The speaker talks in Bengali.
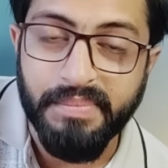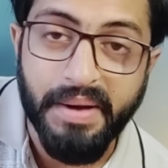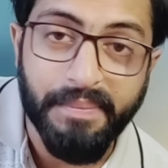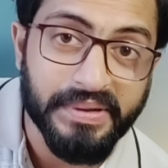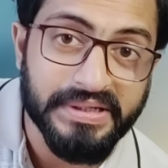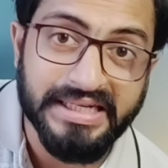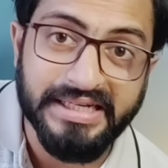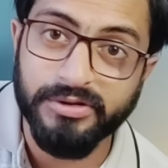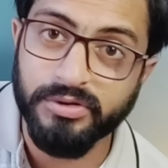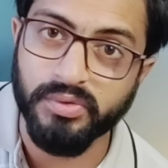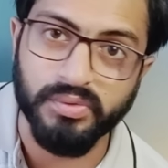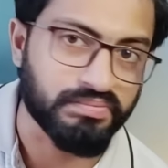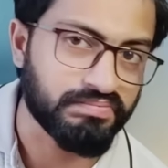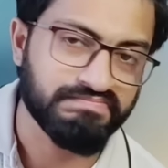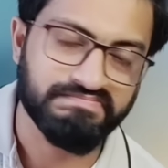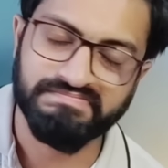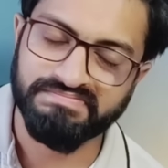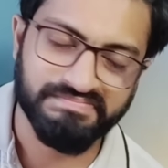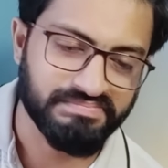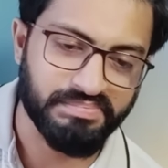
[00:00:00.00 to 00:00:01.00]
ব্যাপারটা কিন্তু
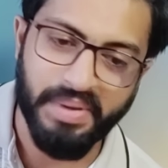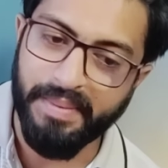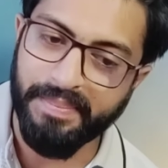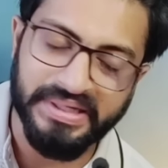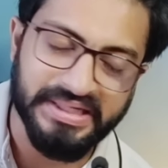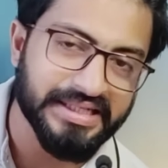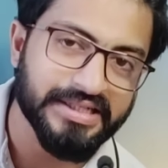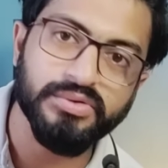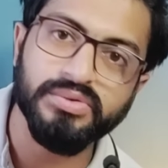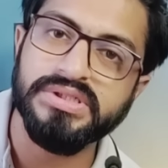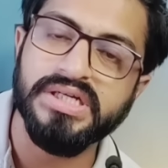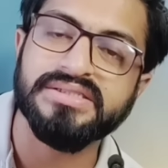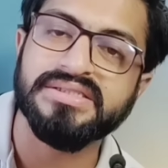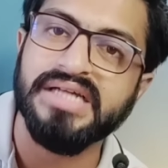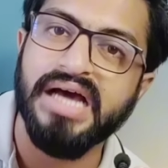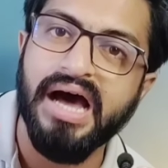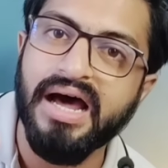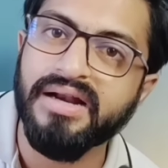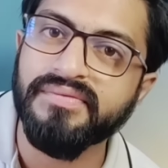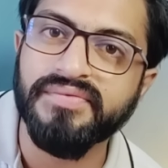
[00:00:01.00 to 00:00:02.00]
ব্যাপারটা কিন্তু
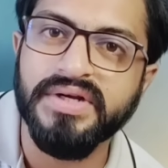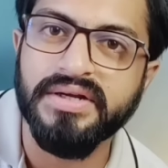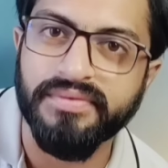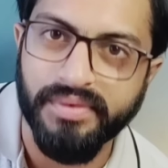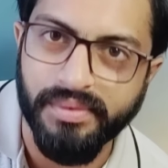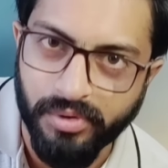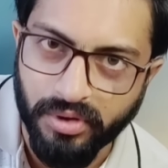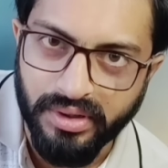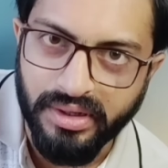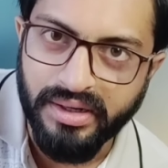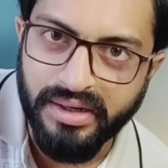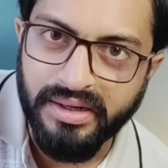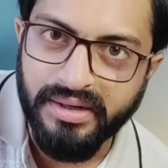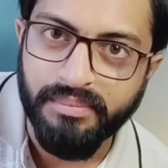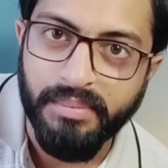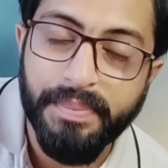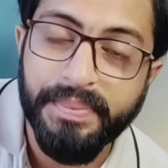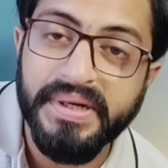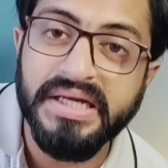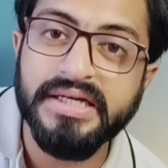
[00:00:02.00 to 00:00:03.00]
জাস্ট আনবিলিভেবল
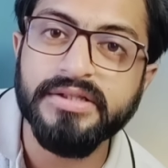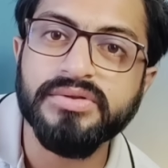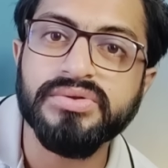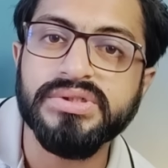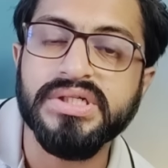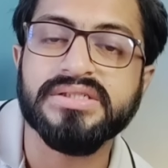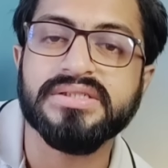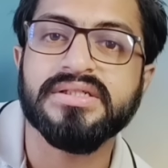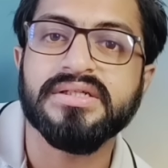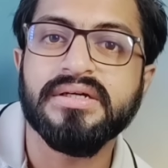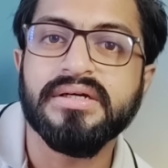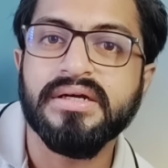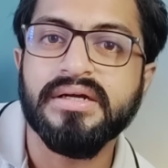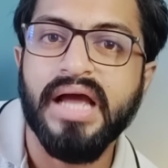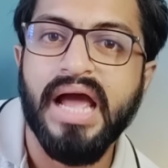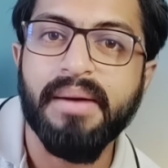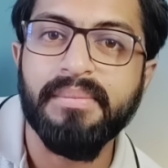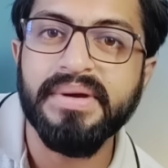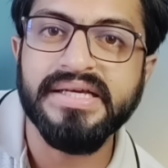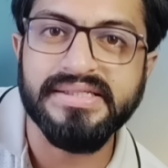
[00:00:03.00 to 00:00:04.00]
ব্যাপারটা কিন্তু জাস্ট
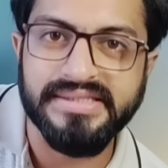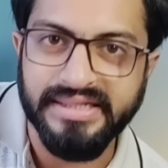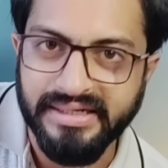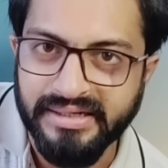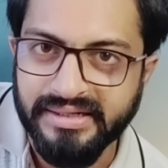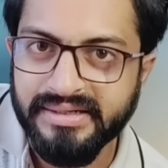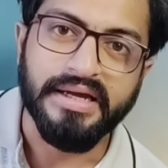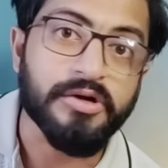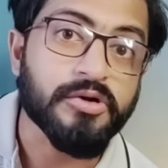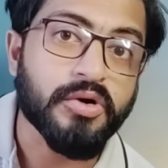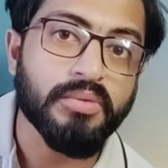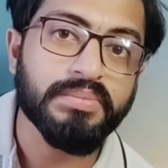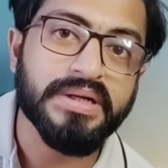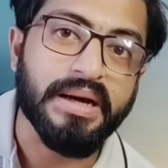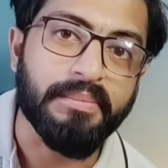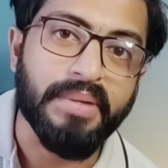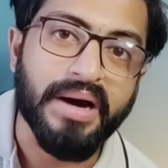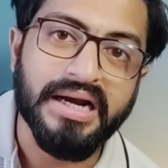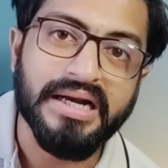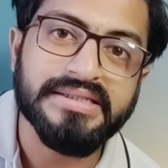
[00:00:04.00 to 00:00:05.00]
অ্যামেজিং
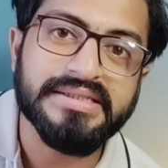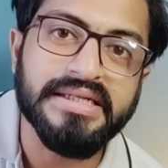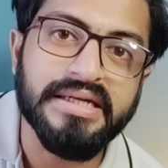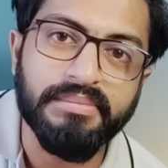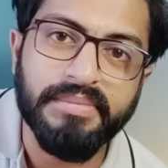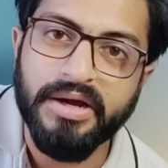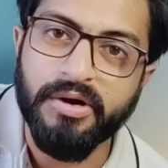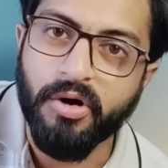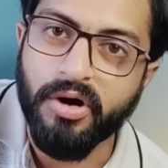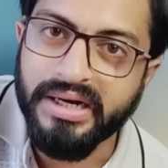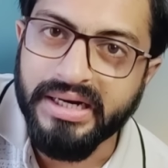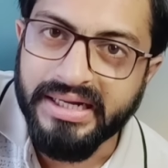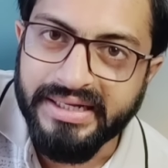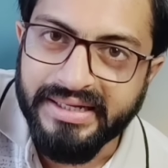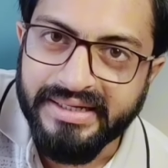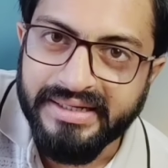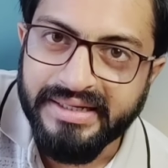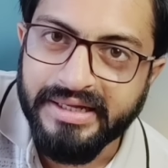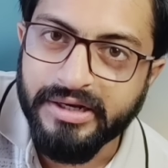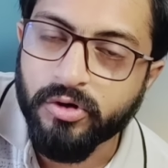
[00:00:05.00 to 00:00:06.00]
এরকমটা বাংলা সিনেমায় হয় নাই
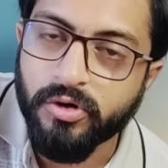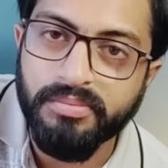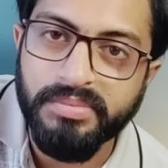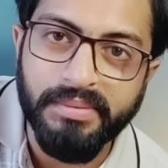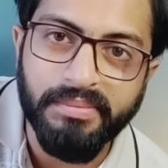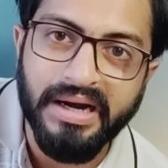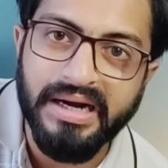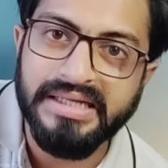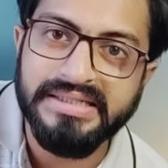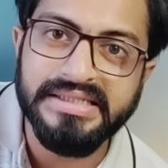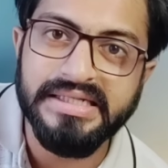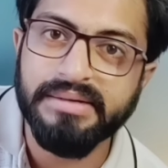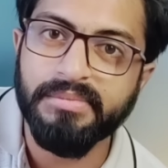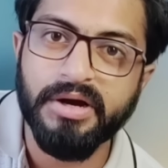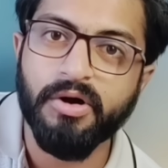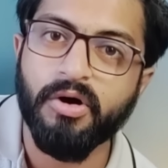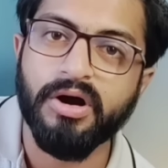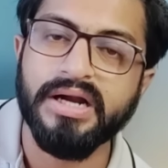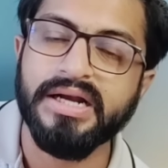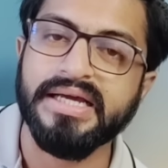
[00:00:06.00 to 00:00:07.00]
এরকমটা বাংলা
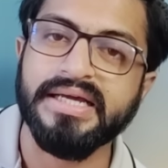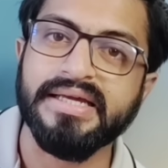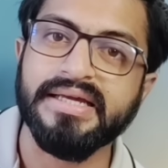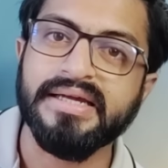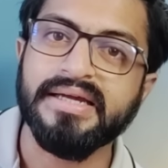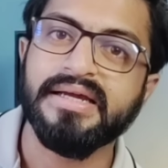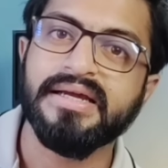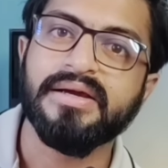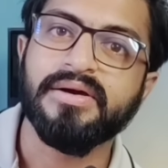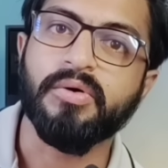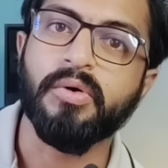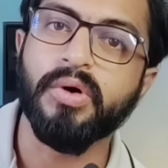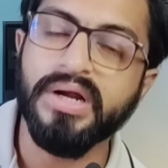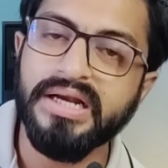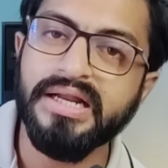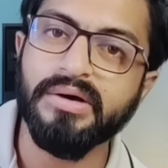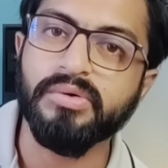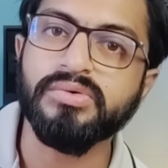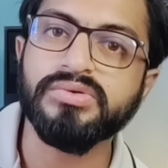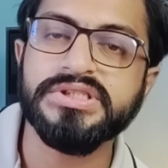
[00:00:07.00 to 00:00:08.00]
সিনেমায় হয় নাই
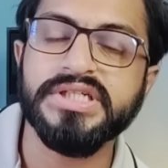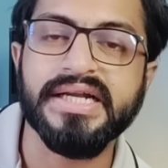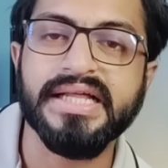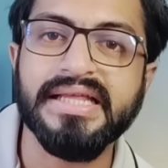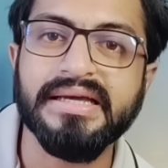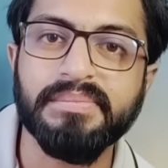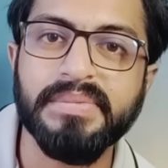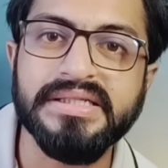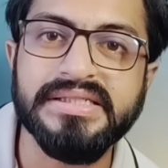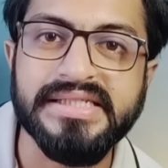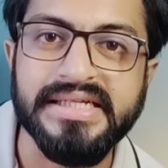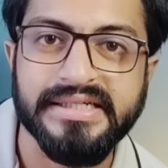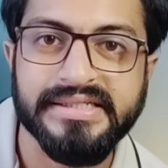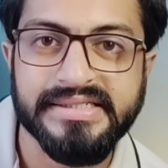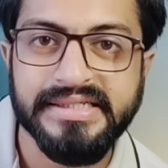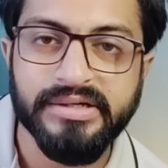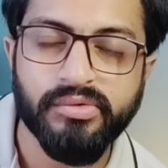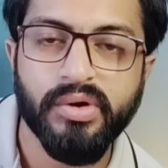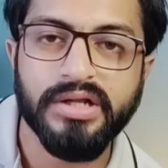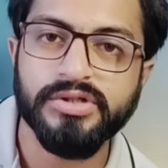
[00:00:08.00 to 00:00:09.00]
হইলেও সেটা দেখবেন যে
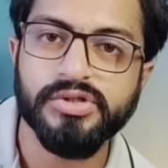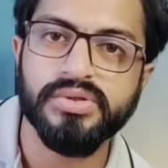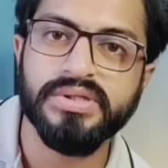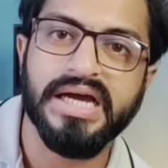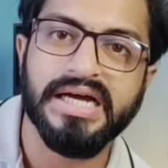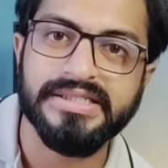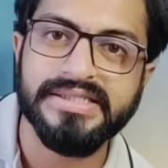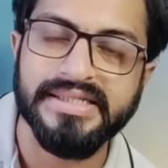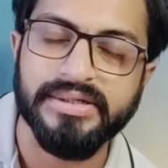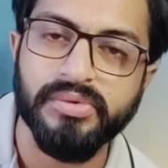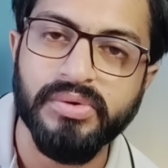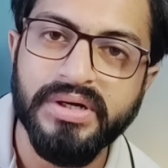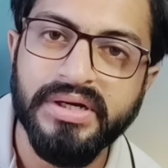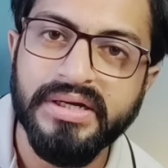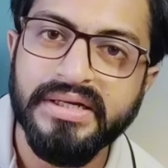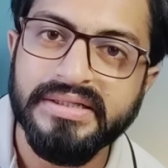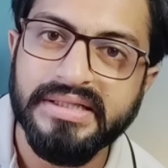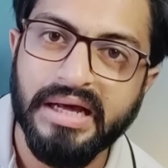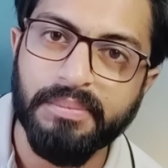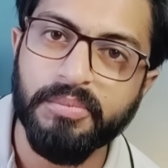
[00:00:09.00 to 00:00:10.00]
সিকুয়াল যদি আসেও
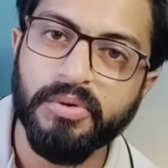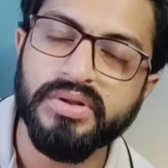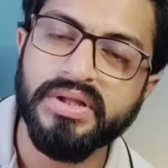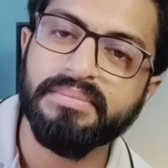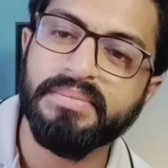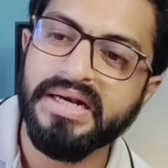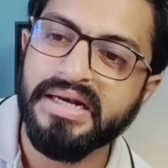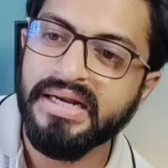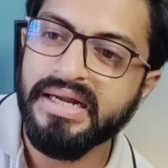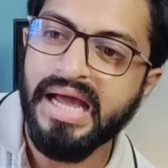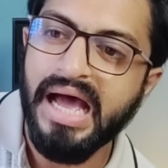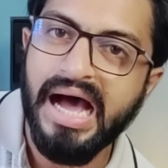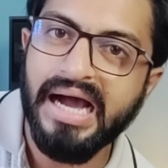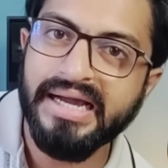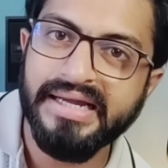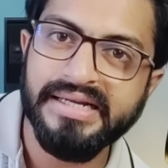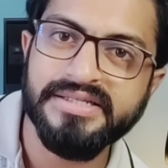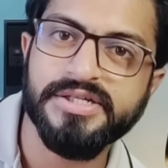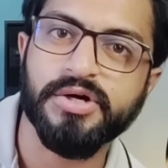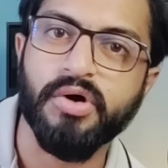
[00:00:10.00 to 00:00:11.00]
তারপরে দেখবেন
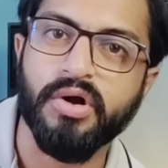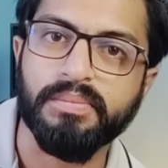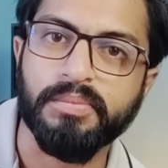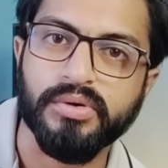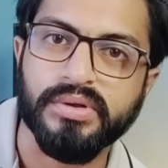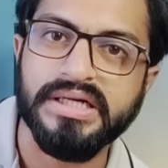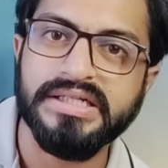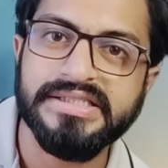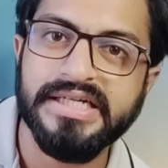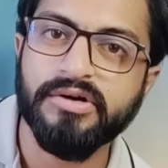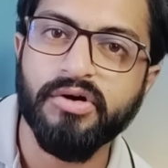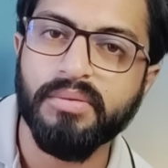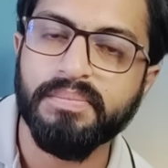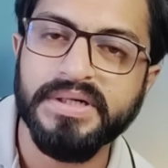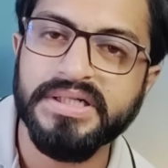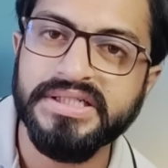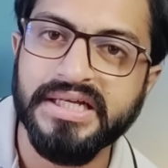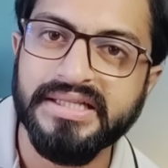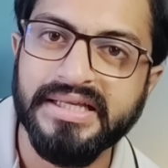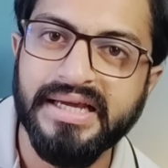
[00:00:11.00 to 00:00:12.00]
আগের যে গল্পটা সেই
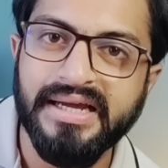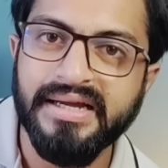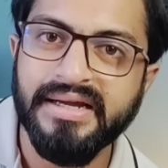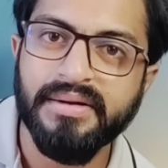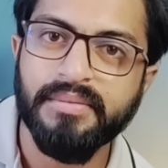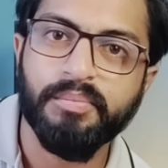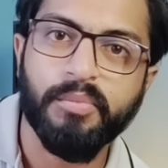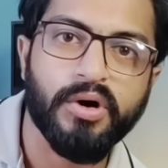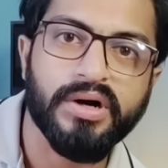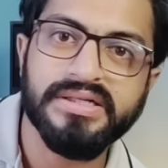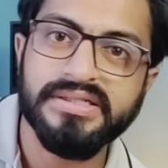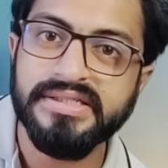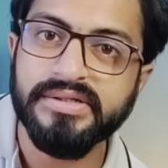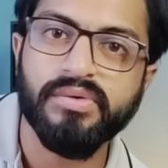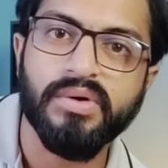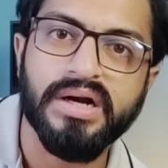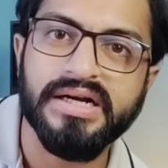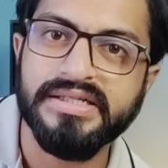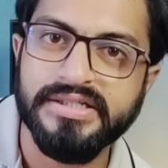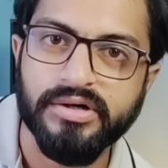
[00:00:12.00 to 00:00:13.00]
গল্পের সাথে পরের
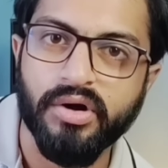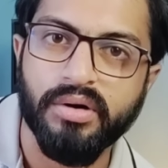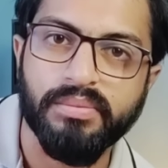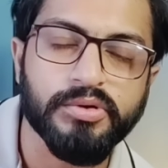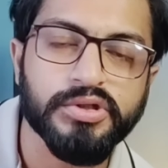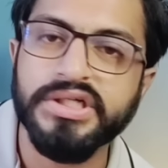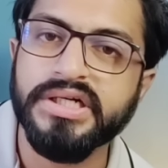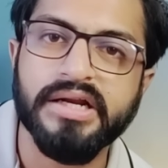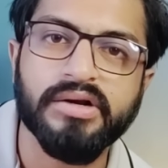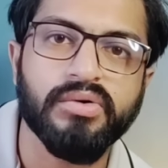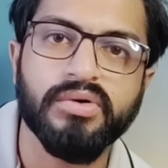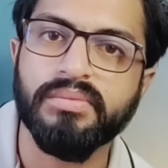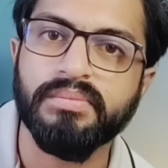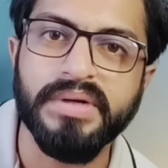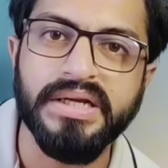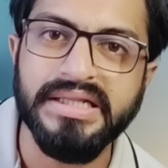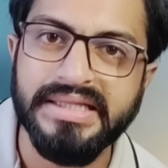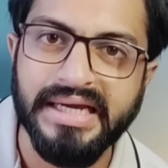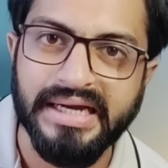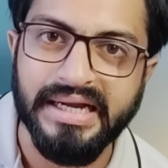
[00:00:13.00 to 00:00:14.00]
সিকুয়ালের যে গল্প সেটার কোনো
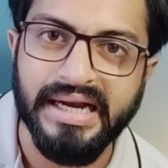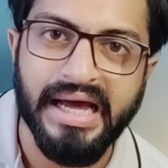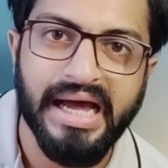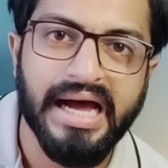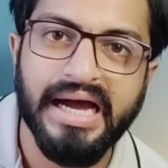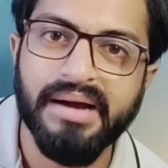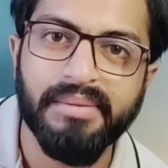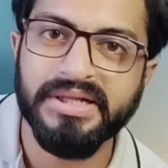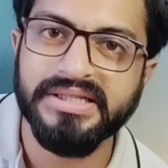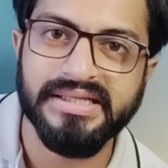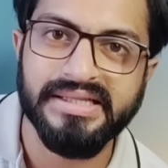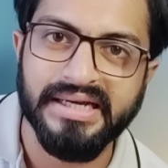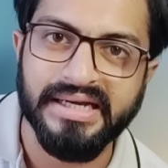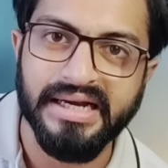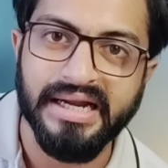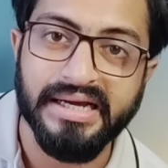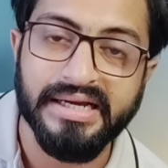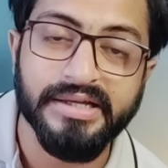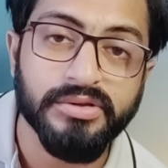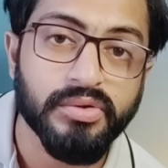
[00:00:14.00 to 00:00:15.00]
মিল থাকে না আগামাতা
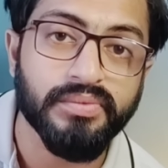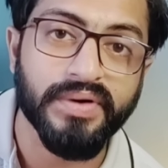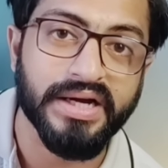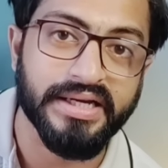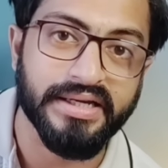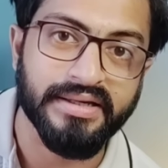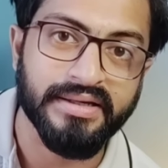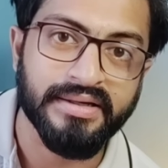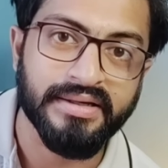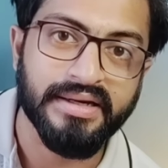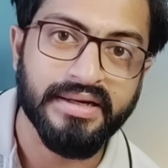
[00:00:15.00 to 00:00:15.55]
থাকে না কিন্তু ভাই